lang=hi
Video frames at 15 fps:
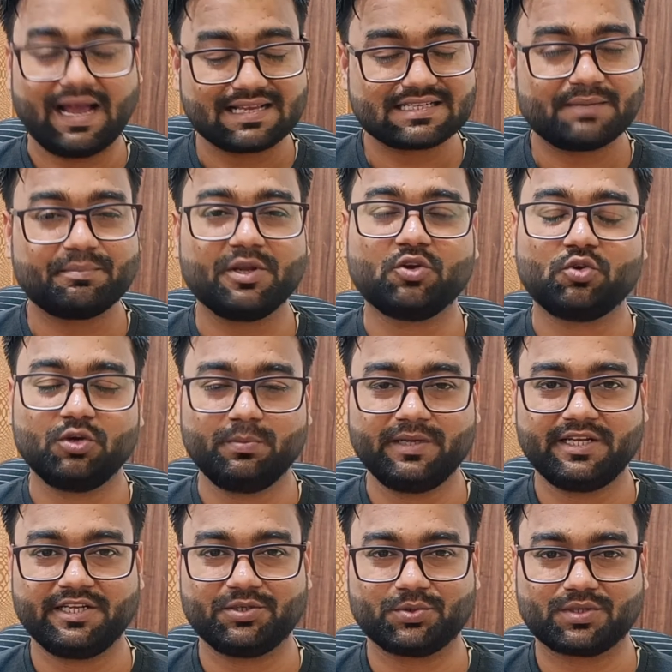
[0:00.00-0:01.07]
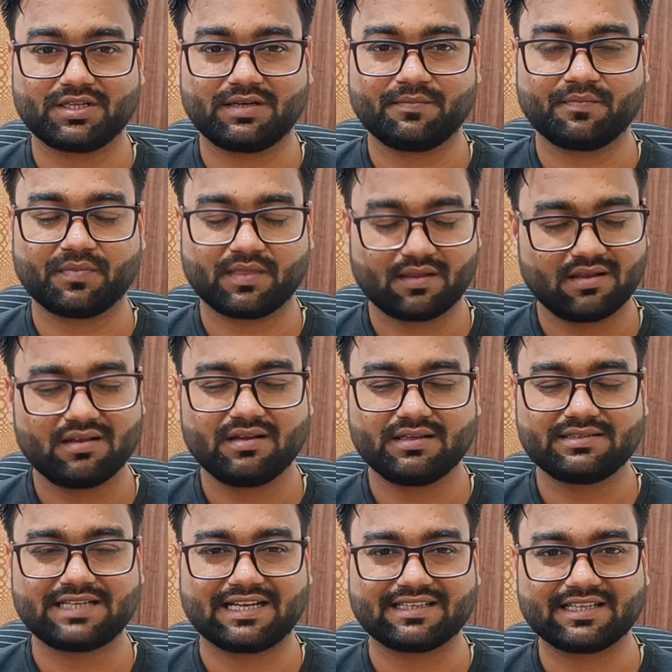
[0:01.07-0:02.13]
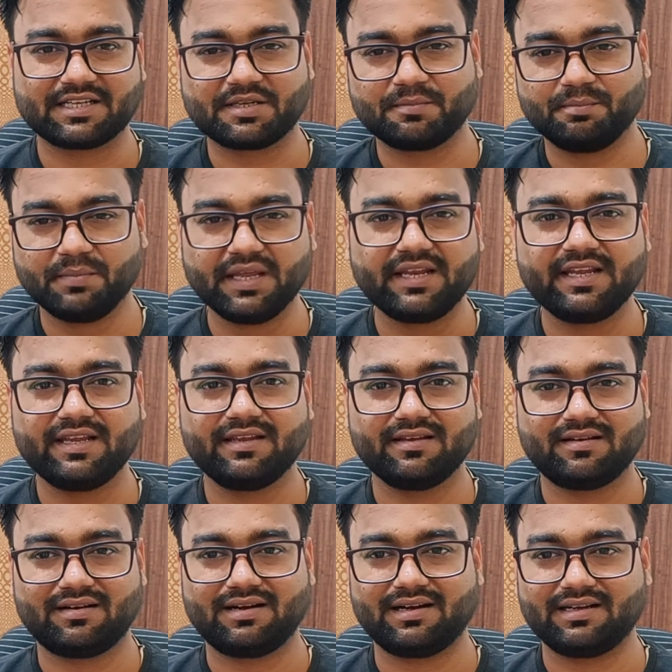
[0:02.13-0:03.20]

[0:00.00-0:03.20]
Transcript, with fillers: ऐसा बिल्कुल भी नहीं होता जहां तक मेरी